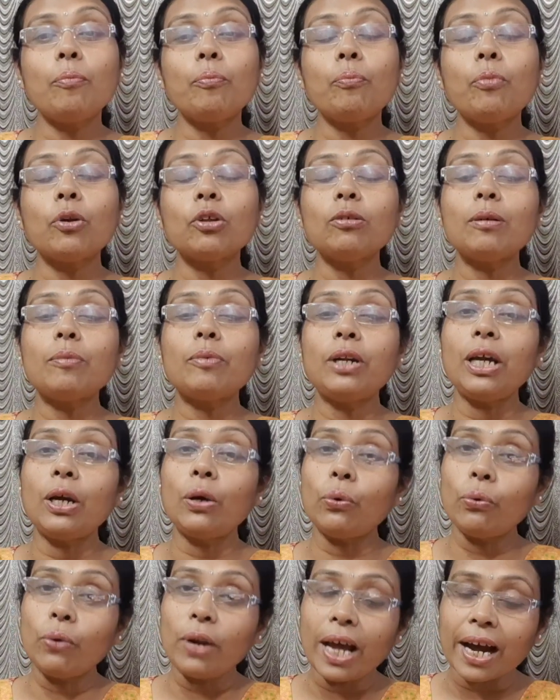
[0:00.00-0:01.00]
প্রথমে বলি
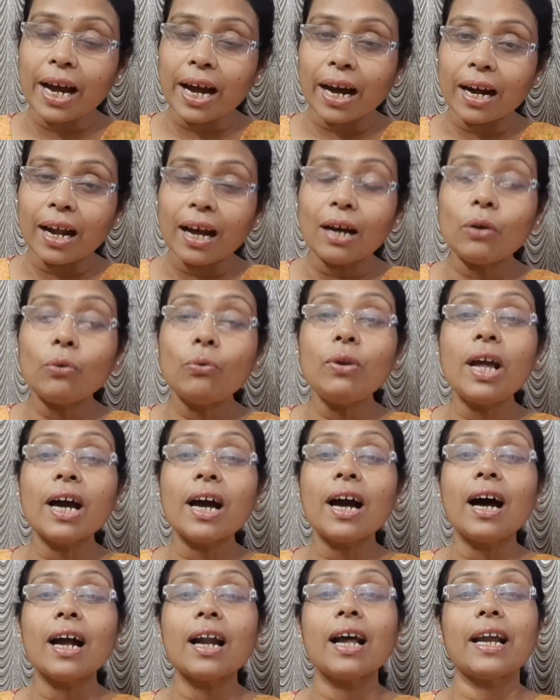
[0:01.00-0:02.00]
কুলেখাড়া
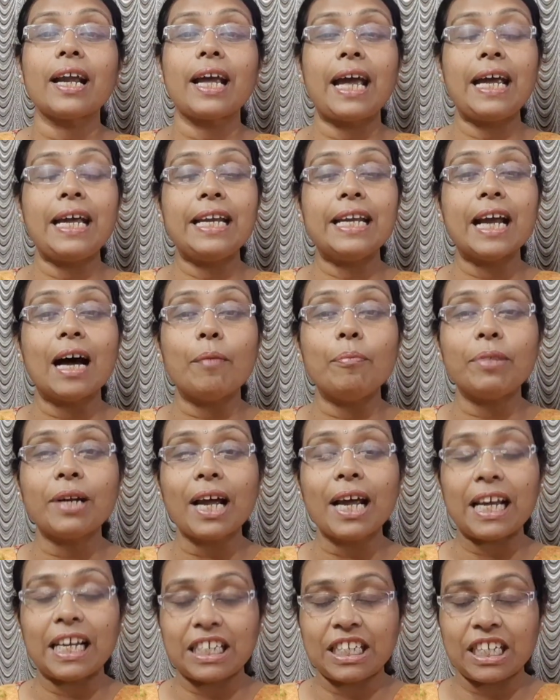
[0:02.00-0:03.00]
কুলেখাড়ার এই নামটা
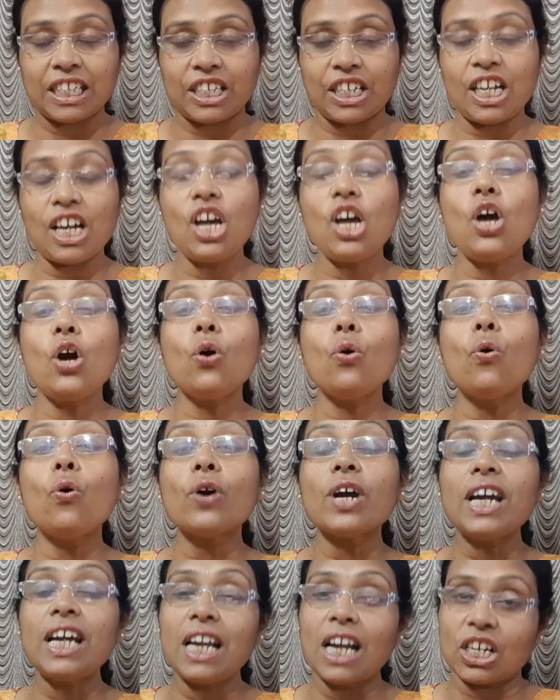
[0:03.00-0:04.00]
এসেছে
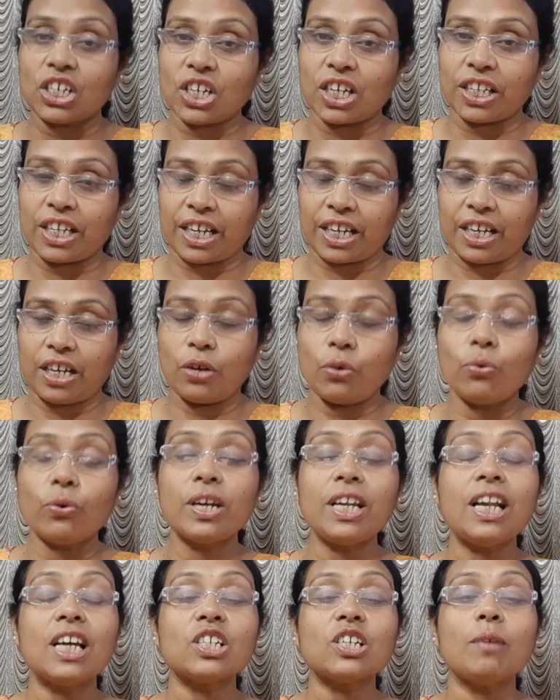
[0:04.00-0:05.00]
কোকিলাসা থেকে
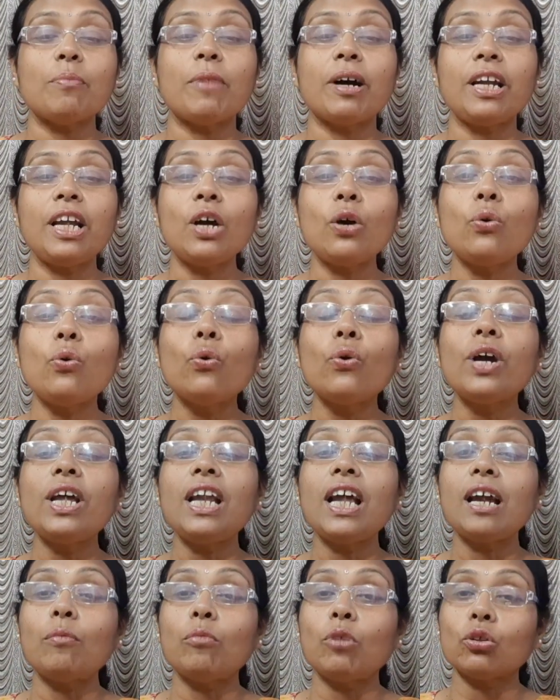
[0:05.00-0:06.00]
কোকিলাসা মানে
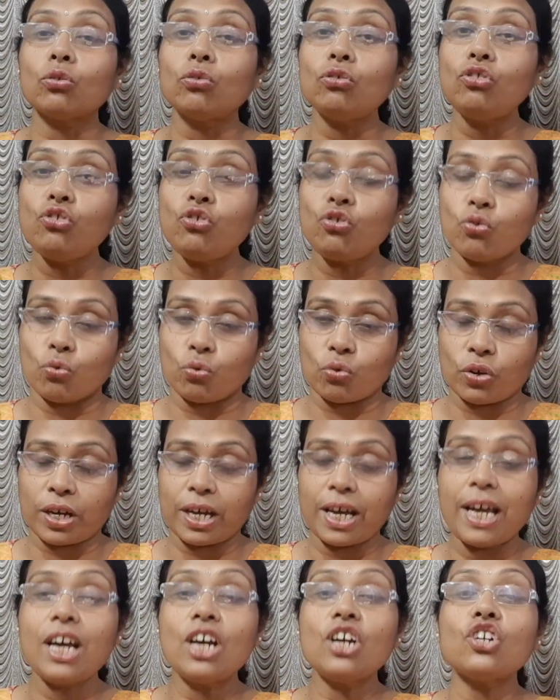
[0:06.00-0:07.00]
কোকিলের মতন চোখ
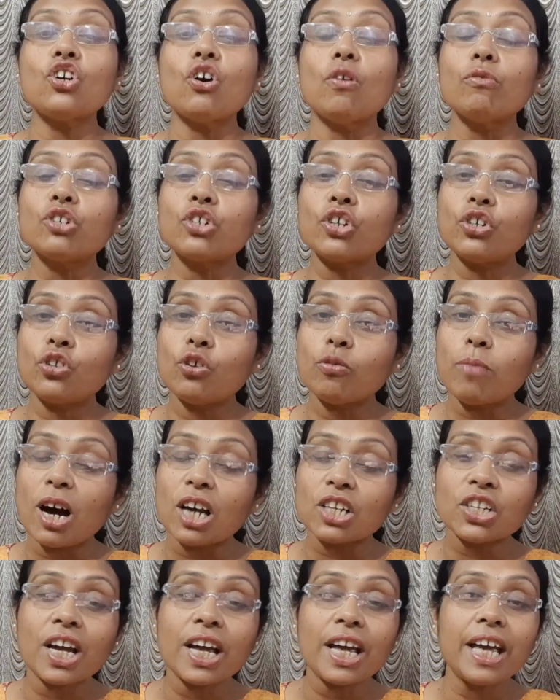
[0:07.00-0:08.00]
সংস্কৃত
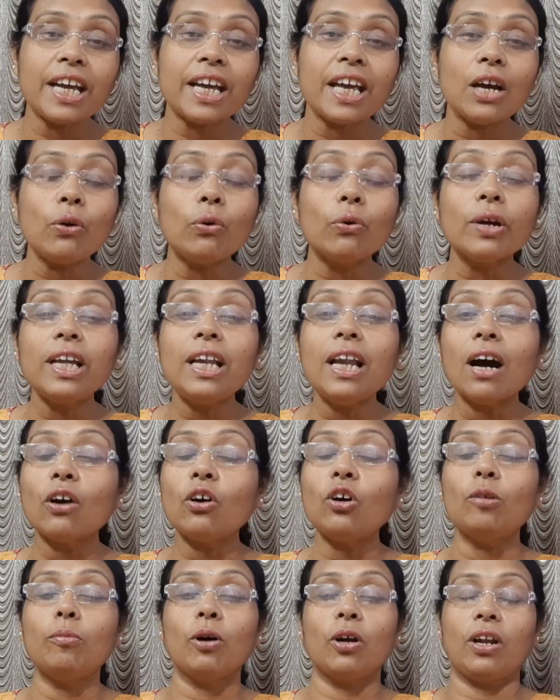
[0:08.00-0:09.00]
ভাষায় একে কোকিলাক্ষ
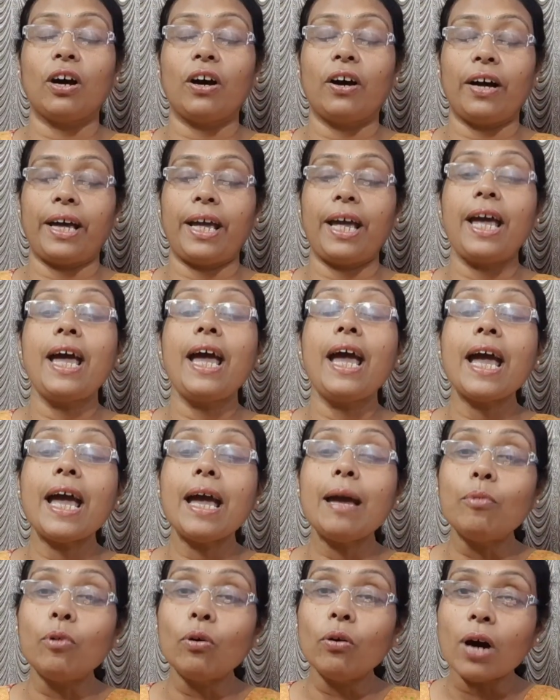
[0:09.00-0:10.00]
বলা হয়
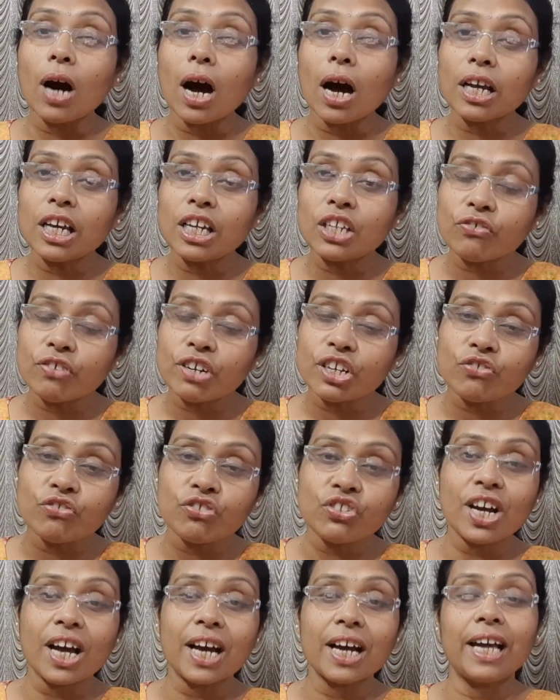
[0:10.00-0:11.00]
এবং কিছু কিছু
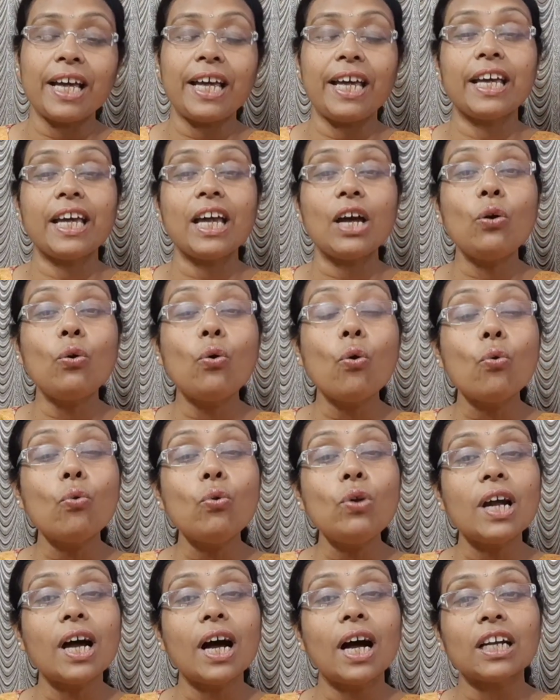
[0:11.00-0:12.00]
জায়গায় একে
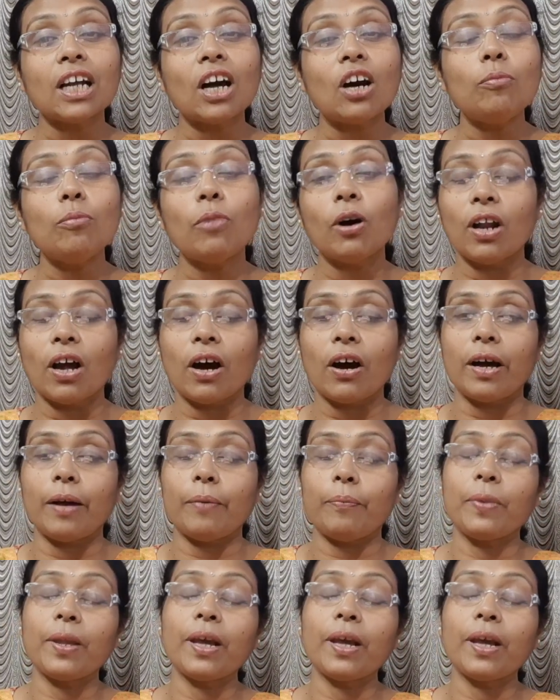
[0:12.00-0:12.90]
গোকুল কাঠাও বলা হয়